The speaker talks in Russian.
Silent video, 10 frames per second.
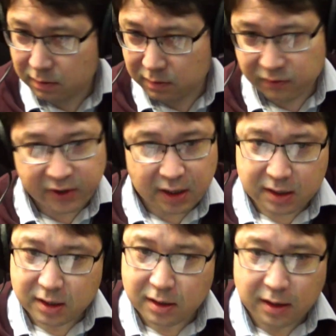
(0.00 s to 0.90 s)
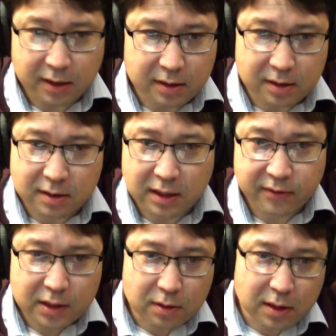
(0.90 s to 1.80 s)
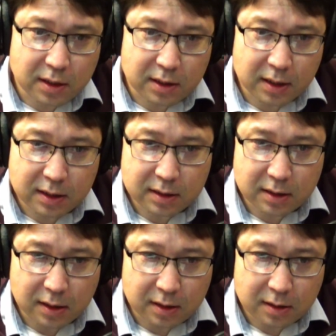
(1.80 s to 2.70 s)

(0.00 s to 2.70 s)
Вы как считаете, соответствует ли это истине?